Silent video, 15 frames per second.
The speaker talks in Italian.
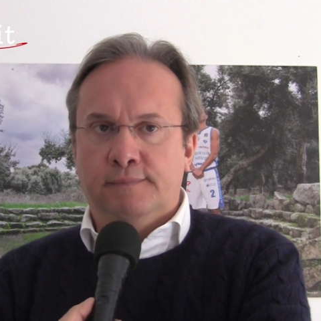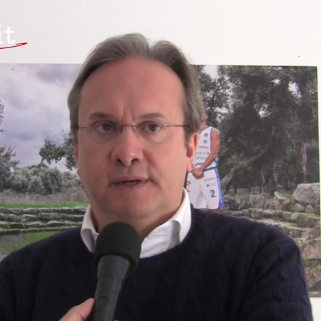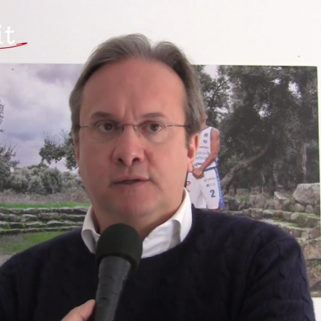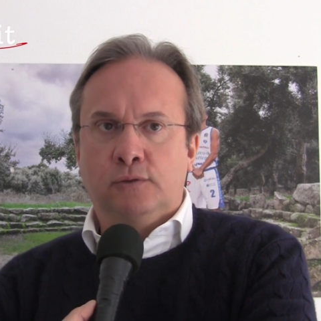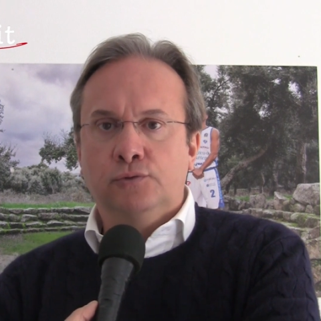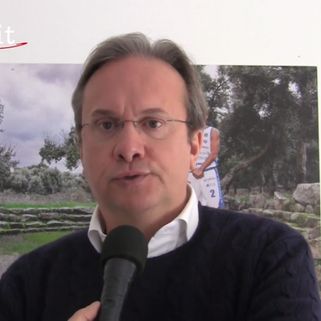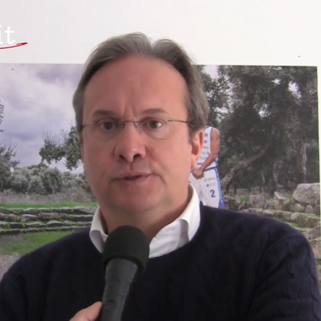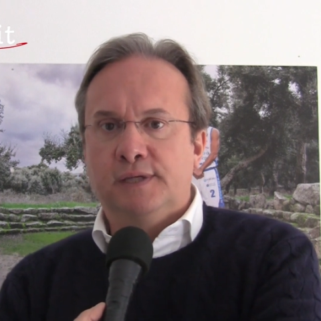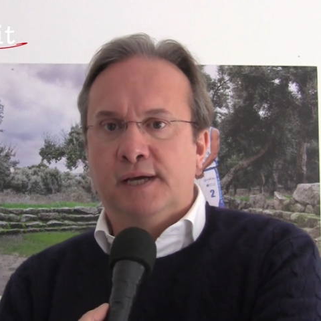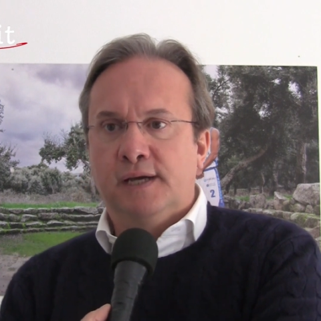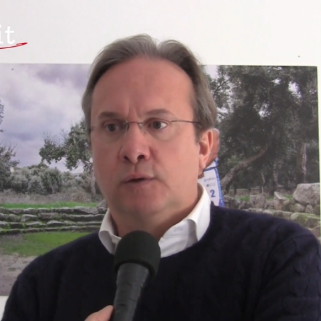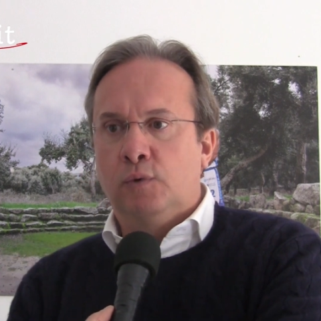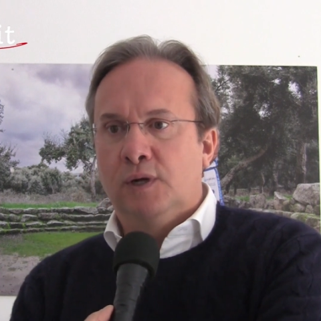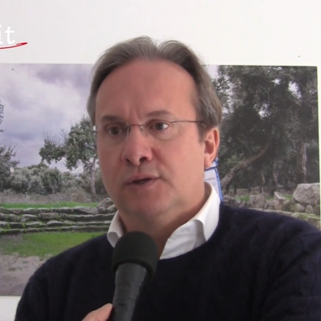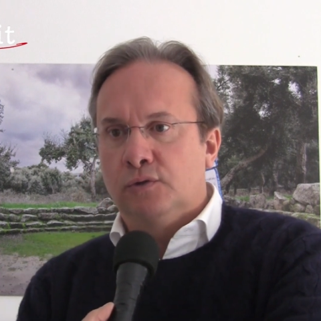ma conta
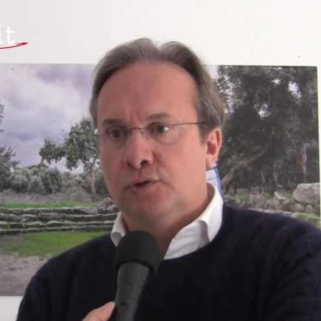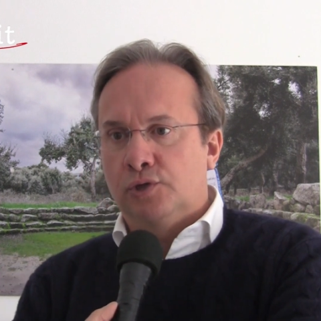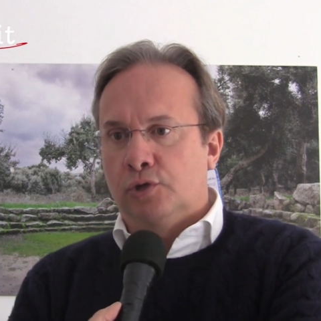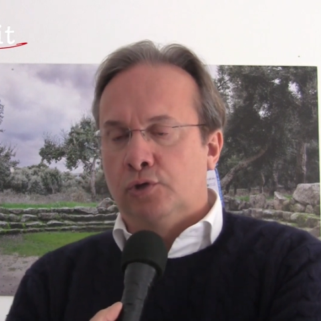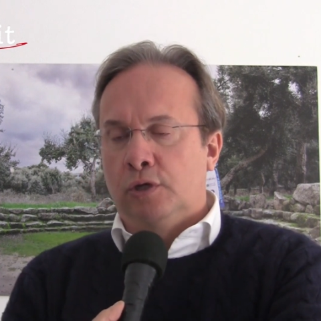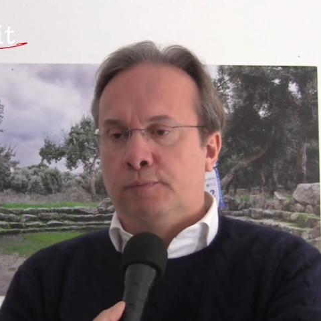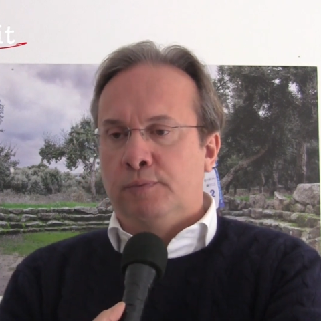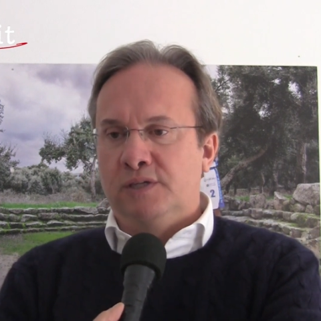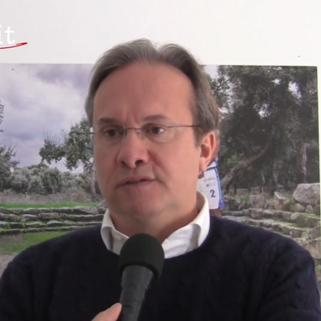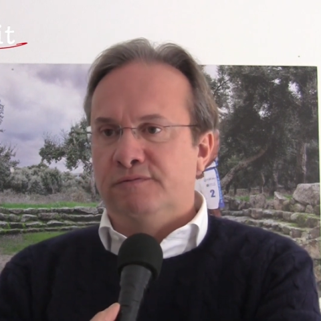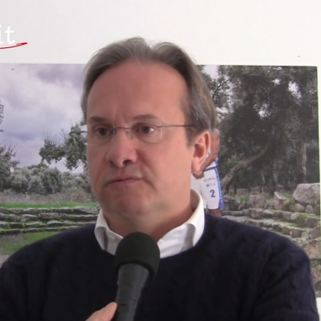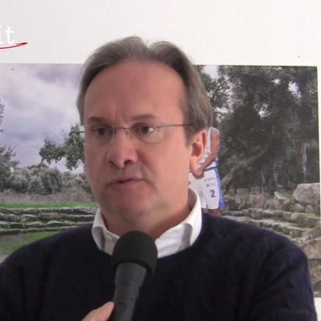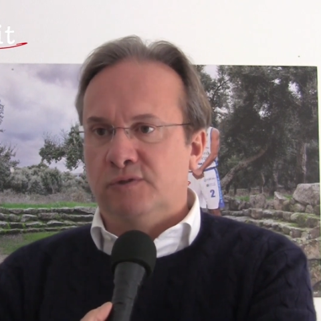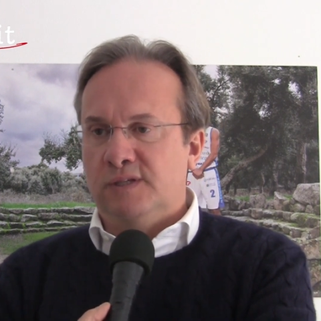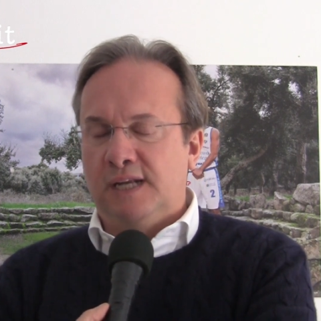quanto il giocatore può essere
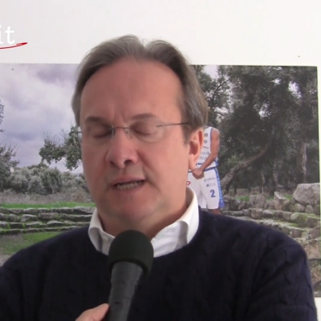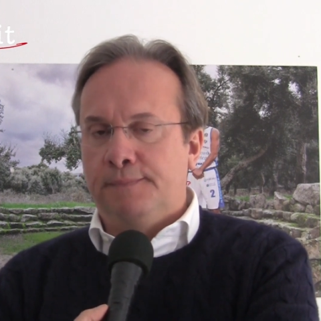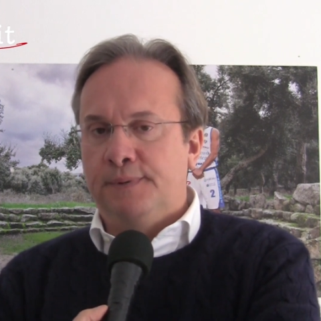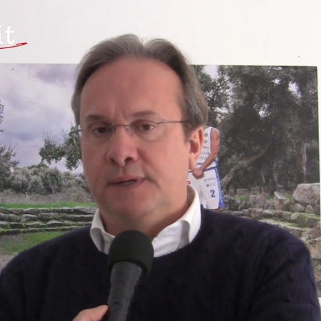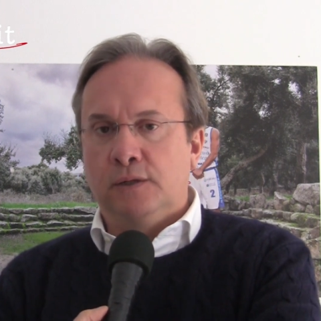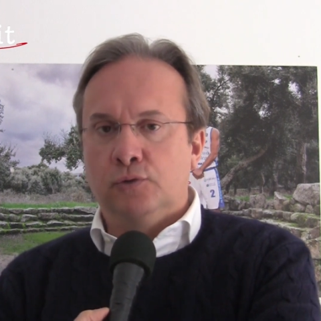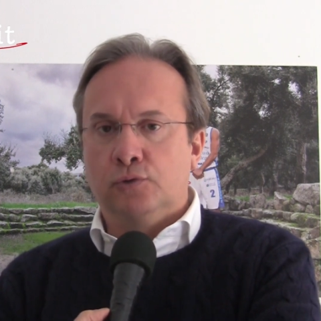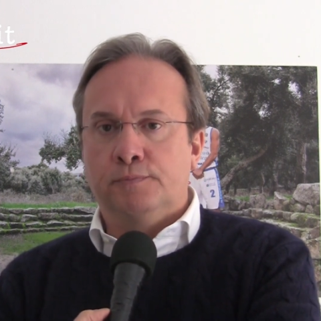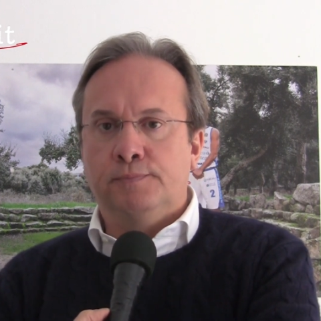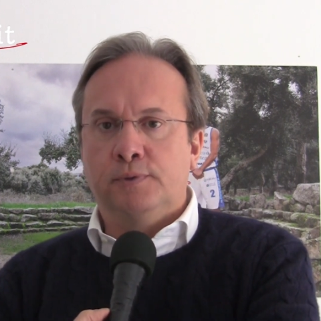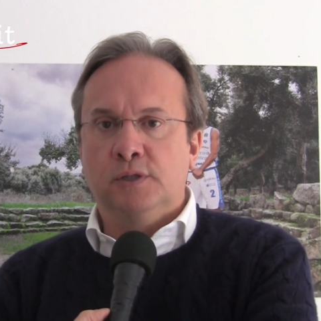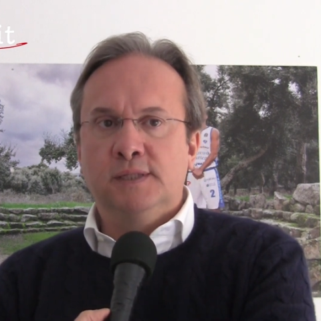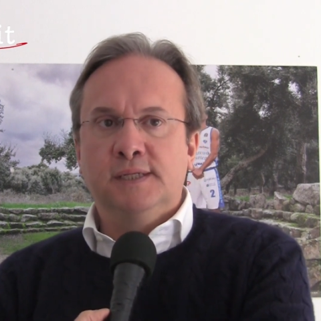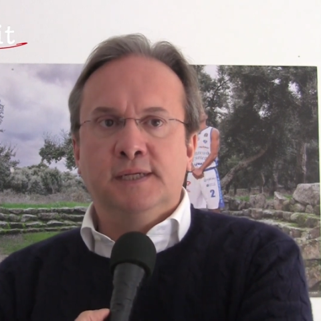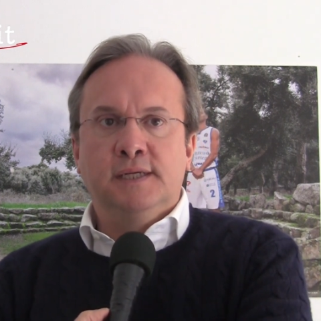funzionale per il gruppo.